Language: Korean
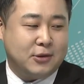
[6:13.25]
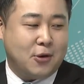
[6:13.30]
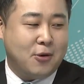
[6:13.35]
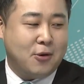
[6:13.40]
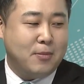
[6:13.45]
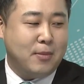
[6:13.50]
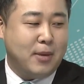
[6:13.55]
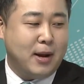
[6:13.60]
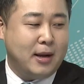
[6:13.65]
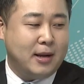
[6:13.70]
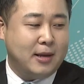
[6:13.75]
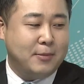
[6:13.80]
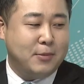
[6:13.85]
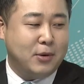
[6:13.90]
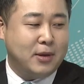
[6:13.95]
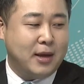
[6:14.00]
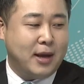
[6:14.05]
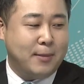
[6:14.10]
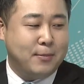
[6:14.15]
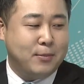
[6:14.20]
정말
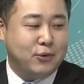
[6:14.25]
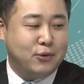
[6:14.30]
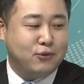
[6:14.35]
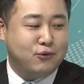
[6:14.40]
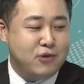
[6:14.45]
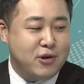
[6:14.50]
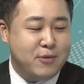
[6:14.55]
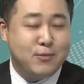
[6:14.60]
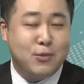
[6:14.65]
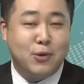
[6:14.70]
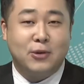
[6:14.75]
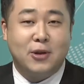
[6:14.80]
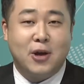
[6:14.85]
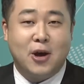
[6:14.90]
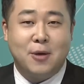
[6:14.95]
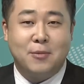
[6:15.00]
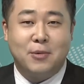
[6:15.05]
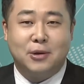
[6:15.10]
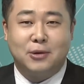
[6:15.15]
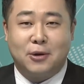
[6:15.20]
이번에 한번 눌림목
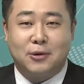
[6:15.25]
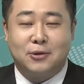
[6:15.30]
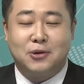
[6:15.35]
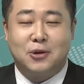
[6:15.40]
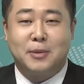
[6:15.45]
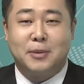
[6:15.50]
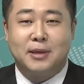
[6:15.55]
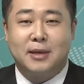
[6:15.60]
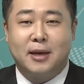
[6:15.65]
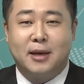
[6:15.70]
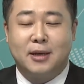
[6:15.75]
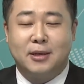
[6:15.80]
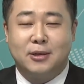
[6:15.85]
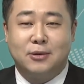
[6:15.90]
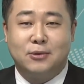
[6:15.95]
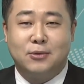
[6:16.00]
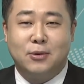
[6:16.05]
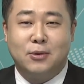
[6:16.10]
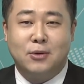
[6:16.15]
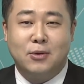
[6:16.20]
나오면 저점에
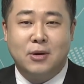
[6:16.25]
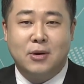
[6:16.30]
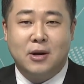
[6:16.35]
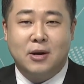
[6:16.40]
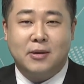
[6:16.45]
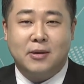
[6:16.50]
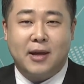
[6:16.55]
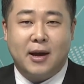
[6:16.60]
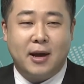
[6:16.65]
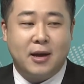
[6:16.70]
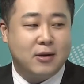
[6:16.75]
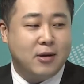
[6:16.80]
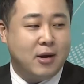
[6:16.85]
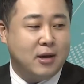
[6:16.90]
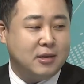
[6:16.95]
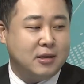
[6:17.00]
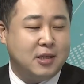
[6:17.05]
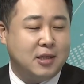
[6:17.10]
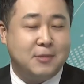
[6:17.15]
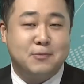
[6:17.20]
사가지고 내가
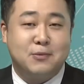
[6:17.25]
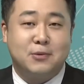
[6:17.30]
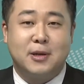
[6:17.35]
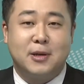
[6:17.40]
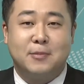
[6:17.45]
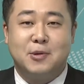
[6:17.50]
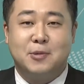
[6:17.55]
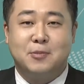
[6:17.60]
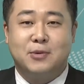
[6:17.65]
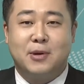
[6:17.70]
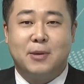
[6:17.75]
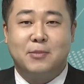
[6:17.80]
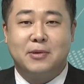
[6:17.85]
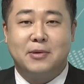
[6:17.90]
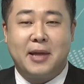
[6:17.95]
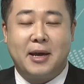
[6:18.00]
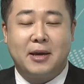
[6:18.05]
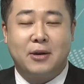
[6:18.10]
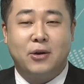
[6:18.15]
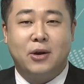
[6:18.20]
이거 한 20% 30% 한
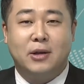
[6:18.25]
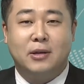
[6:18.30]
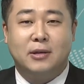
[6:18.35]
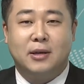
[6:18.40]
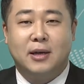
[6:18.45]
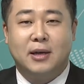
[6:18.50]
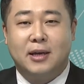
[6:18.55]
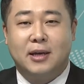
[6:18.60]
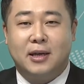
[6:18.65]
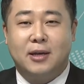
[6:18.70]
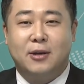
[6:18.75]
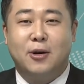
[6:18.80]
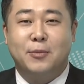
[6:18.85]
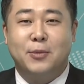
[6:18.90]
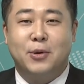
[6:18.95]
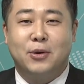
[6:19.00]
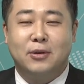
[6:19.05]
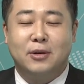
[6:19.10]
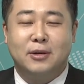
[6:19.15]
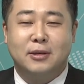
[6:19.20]
번 땡겨
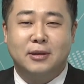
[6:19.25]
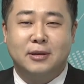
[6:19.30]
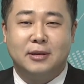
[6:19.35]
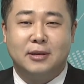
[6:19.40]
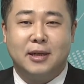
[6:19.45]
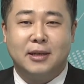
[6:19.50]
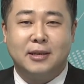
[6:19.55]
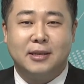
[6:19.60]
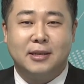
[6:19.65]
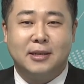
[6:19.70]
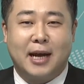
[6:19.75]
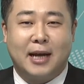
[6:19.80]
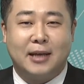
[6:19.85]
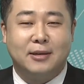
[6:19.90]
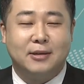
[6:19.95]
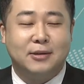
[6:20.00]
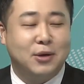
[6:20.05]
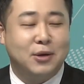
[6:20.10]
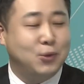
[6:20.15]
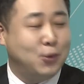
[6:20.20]
이러면은 사실
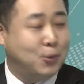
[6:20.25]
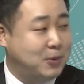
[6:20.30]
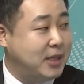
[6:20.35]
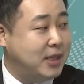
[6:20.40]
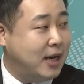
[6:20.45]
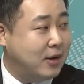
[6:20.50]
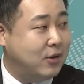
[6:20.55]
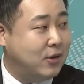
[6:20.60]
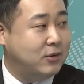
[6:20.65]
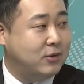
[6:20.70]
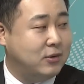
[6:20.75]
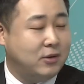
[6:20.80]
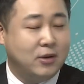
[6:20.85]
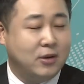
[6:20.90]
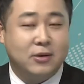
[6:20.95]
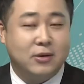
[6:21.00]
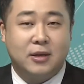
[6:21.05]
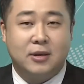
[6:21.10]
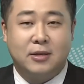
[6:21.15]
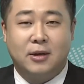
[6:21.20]
가능성이 높지
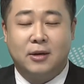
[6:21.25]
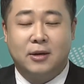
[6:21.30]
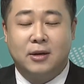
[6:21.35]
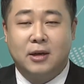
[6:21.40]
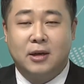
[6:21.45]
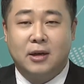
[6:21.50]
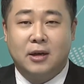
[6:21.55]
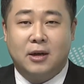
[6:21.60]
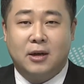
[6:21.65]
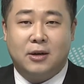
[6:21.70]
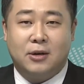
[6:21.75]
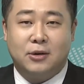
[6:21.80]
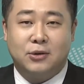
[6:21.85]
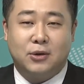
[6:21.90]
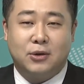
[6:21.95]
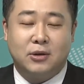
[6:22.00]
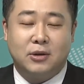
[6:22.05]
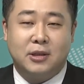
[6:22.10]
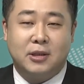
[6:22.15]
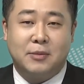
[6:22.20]
않거든요. 네. 그래서 어,
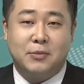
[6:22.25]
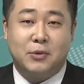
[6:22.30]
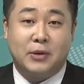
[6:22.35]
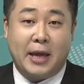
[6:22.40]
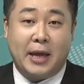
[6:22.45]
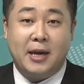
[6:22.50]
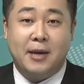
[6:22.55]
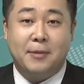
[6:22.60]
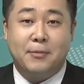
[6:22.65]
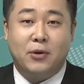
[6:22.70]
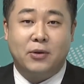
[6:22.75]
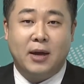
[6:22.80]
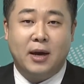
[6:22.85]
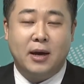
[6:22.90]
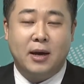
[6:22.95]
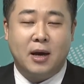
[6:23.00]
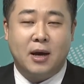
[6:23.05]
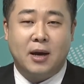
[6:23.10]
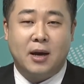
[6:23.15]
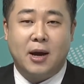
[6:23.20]
저는 이제 뭐
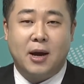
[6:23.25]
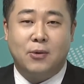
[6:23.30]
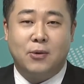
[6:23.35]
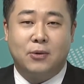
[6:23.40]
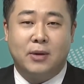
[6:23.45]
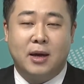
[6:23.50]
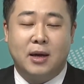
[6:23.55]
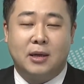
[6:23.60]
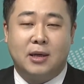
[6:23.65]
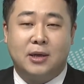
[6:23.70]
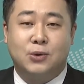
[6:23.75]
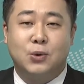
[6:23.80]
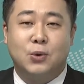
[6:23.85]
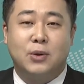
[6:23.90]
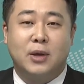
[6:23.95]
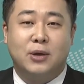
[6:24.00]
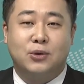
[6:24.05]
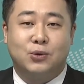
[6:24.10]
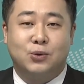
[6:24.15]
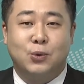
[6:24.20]
네이버나 카카오나
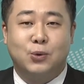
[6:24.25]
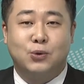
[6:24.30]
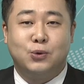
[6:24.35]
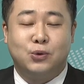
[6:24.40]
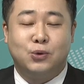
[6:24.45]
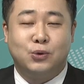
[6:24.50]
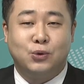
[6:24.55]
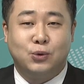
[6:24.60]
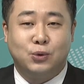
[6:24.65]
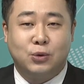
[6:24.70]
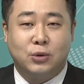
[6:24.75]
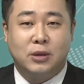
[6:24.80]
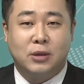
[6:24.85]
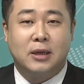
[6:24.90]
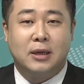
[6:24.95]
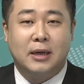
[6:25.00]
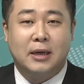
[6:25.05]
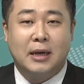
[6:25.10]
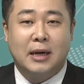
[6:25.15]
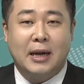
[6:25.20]
기존의
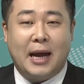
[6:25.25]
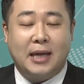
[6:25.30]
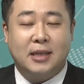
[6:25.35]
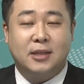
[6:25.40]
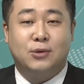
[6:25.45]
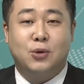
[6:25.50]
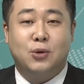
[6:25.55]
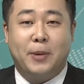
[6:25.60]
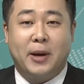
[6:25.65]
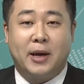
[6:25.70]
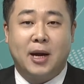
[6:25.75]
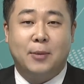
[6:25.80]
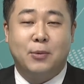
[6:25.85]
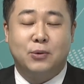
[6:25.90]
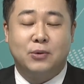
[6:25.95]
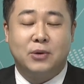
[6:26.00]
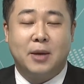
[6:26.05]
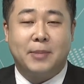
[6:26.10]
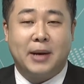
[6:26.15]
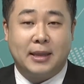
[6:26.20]
주도주를 아직도
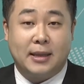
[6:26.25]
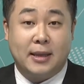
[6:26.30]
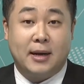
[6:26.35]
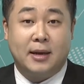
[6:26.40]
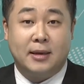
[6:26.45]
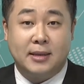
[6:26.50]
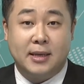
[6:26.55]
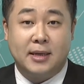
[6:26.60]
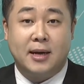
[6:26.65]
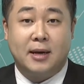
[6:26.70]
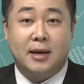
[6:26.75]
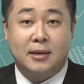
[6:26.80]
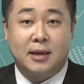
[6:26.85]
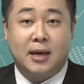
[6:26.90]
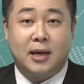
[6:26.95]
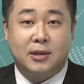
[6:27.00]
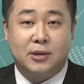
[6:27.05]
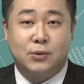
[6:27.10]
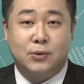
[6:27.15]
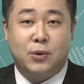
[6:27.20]
바라보는 게 맞다라는
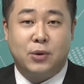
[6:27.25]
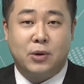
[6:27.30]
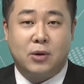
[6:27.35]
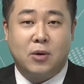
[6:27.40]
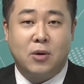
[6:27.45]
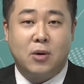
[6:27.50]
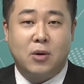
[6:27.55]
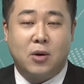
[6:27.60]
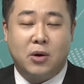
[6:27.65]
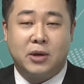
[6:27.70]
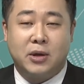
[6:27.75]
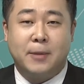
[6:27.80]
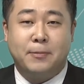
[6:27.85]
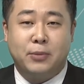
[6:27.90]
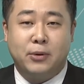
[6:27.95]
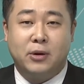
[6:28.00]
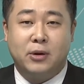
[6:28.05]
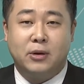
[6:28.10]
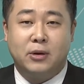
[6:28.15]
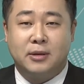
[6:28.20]
생각은 가지고 있고 거기에
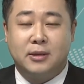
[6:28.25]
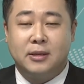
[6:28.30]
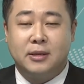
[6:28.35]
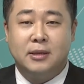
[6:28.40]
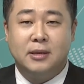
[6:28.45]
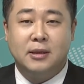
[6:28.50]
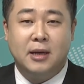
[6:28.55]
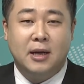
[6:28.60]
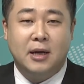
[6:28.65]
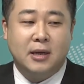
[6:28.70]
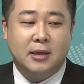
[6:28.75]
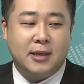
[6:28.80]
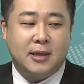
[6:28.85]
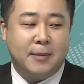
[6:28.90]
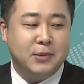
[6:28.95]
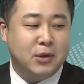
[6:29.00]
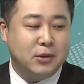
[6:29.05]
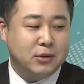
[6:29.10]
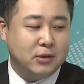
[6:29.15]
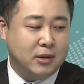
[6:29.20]
플러스
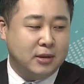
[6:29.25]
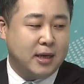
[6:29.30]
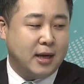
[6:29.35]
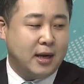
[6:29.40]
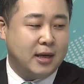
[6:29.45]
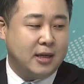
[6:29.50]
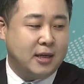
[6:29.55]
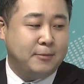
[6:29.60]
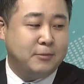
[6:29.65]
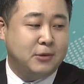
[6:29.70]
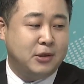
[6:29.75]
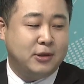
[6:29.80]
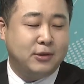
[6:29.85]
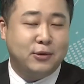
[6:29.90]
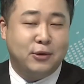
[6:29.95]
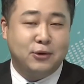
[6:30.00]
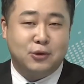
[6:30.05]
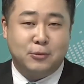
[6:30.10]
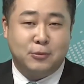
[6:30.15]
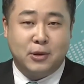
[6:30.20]
삼성전자가 힘을
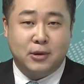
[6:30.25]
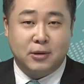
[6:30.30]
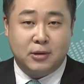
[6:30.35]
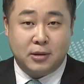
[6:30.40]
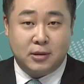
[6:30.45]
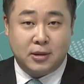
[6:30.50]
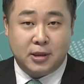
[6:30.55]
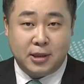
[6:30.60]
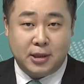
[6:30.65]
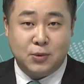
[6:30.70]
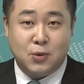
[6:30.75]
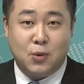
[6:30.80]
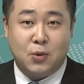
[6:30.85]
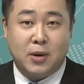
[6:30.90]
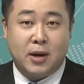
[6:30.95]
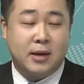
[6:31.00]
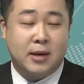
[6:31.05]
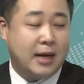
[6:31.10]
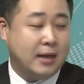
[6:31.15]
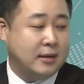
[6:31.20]
실어주면서 이제
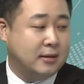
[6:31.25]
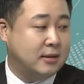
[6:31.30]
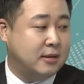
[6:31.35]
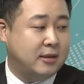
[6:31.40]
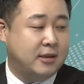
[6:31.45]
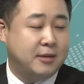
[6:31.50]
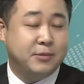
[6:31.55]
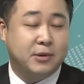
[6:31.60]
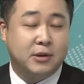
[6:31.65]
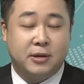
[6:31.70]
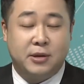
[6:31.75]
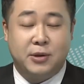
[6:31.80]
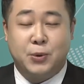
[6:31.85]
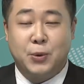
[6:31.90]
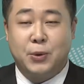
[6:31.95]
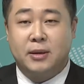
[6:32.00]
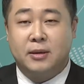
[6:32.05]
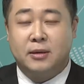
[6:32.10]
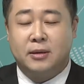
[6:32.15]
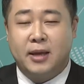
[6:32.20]
신고가를 가는 그림을 음.
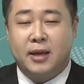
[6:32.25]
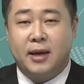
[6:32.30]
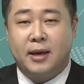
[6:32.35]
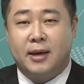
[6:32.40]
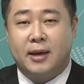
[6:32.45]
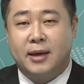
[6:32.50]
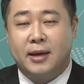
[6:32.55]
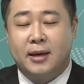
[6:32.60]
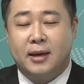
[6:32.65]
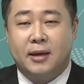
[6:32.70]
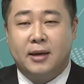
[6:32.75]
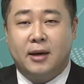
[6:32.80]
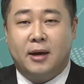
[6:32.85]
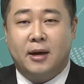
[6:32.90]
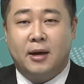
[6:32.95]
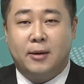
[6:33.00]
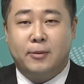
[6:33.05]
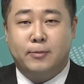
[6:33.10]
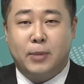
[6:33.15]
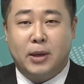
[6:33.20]
그리고 있는데
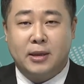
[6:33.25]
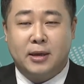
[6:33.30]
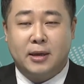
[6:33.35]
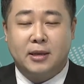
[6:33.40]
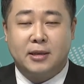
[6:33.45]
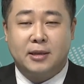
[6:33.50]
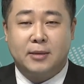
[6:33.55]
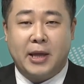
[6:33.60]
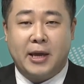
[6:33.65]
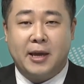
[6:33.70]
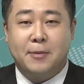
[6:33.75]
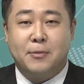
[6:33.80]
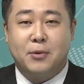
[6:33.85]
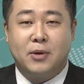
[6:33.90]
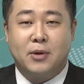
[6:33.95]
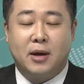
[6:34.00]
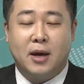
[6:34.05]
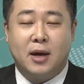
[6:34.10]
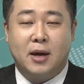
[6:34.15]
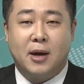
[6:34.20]
어, 만약에 이제
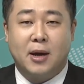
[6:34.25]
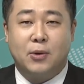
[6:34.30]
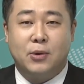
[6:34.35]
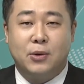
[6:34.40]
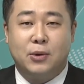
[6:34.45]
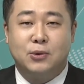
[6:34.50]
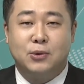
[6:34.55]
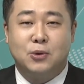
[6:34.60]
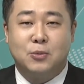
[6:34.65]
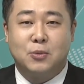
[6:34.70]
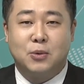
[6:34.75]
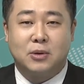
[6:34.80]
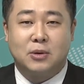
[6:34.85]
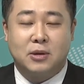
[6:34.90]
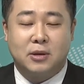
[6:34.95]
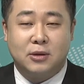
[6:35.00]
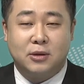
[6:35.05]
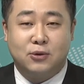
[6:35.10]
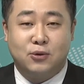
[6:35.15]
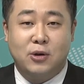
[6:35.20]
네이버나 카카오 이런
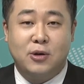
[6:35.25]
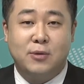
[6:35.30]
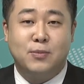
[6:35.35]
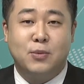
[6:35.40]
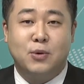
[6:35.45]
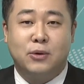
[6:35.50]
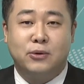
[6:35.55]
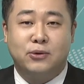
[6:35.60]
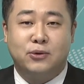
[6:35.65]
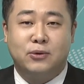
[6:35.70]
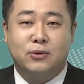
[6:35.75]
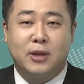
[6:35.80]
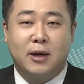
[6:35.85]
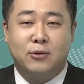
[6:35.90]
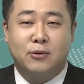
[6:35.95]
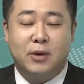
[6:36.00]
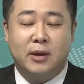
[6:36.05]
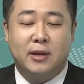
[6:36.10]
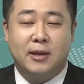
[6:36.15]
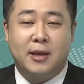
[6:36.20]
종목들은 눌림목을
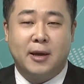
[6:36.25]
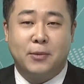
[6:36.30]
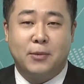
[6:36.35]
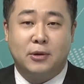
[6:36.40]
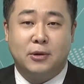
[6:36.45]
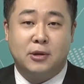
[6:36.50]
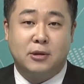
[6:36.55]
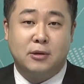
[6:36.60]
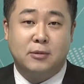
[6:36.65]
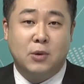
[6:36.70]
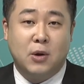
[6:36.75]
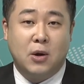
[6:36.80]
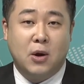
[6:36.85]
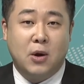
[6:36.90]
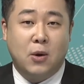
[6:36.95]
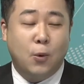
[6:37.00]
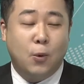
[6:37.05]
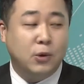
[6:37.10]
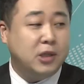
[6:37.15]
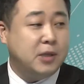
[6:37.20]
준다고 한다면 지금
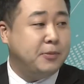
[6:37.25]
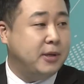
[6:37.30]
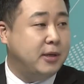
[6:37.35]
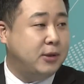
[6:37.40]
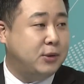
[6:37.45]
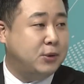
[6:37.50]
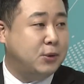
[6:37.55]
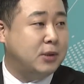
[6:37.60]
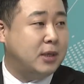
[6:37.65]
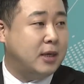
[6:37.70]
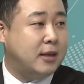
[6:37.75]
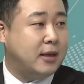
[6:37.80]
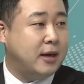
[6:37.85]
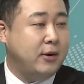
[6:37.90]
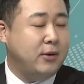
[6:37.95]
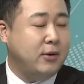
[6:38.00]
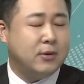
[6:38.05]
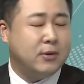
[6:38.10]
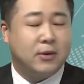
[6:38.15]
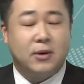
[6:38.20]
음.
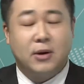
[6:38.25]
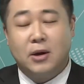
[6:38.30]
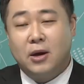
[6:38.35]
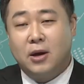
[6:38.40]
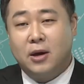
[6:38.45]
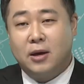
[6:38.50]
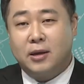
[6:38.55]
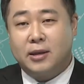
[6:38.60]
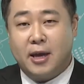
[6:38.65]
51조잖아요. 그렇죠.